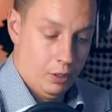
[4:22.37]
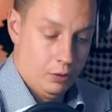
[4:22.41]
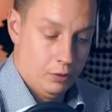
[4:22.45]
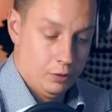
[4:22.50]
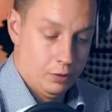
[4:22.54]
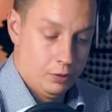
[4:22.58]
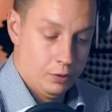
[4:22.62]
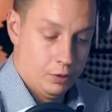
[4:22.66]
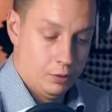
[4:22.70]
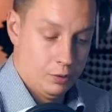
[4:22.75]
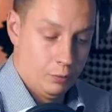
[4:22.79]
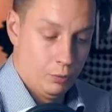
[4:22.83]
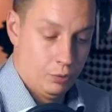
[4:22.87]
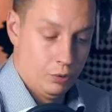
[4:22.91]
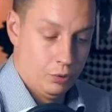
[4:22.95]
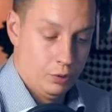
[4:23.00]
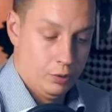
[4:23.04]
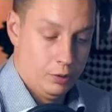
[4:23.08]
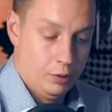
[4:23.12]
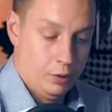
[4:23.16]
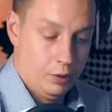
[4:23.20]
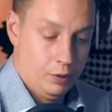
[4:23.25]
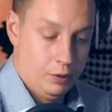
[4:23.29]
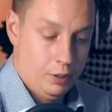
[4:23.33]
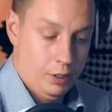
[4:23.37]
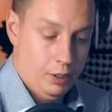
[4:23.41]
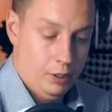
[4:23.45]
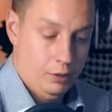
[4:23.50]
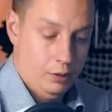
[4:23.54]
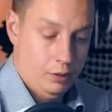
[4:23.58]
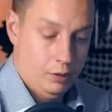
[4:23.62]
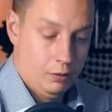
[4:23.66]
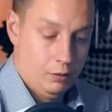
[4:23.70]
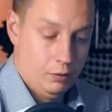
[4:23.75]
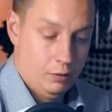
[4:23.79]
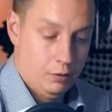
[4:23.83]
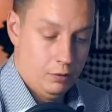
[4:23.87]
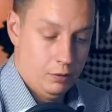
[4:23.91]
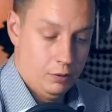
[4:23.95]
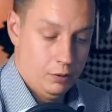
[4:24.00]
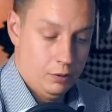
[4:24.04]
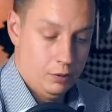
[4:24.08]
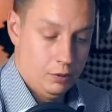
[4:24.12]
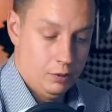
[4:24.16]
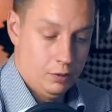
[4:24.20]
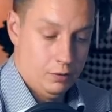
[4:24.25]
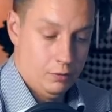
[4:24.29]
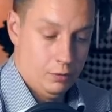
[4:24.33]
То есть это будет donate,
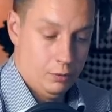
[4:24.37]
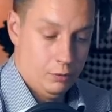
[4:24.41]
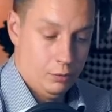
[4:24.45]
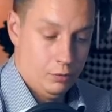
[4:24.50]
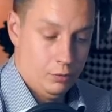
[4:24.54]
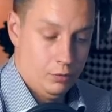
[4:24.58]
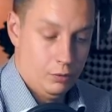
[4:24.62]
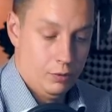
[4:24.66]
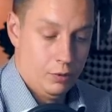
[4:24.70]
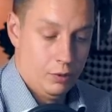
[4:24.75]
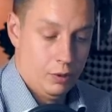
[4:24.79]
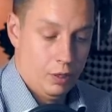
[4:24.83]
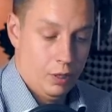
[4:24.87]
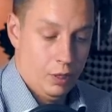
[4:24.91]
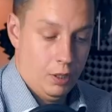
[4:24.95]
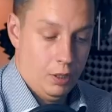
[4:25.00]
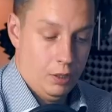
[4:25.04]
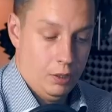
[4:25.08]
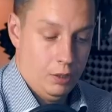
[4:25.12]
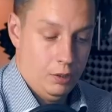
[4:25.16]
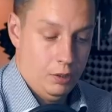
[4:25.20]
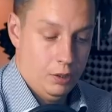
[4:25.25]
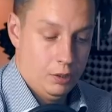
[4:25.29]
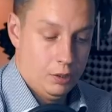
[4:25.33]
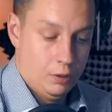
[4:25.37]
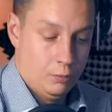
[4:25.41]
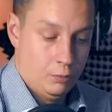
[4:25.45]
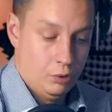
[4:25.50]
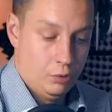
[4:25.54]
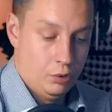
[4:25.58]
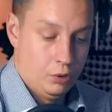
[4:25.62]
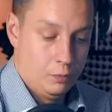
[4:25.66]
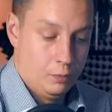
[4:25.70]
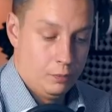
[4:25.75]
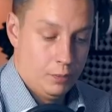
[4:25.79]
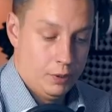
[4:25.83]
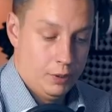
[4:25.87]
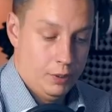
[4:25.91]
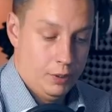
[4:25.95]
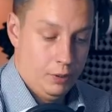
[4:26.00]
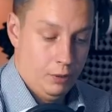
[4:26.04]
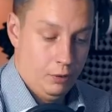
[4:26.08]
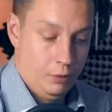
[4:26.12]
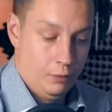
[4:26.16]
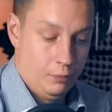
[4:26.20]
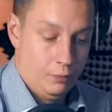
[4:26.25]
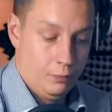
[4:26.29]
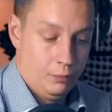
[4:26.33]
назовем его, и это будет
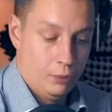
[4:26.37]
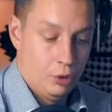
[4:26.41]
моделью.